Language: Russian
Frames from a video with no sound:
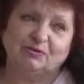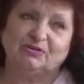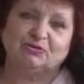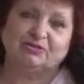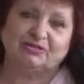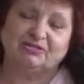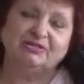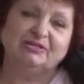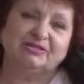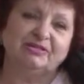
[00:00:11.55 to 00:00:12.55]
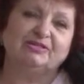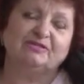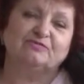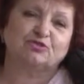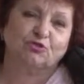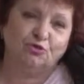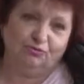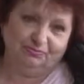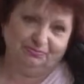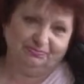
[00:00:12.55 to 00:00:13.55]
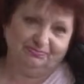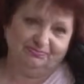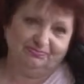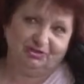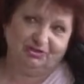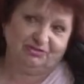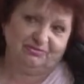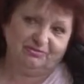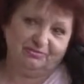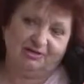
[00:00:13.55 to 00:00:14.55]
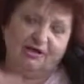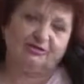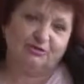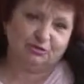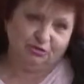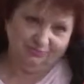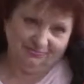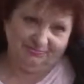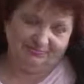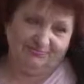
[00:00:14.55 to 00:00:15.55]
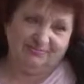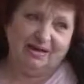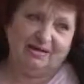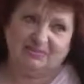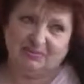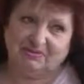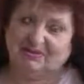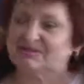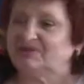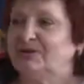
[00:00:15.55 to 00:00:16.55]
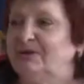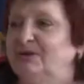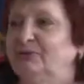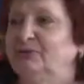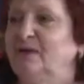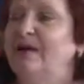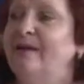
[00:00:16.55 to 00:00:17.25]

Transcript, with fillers: У нас сейчас России ходили к нам в школу через кладочку. А теперь по нас стреляют.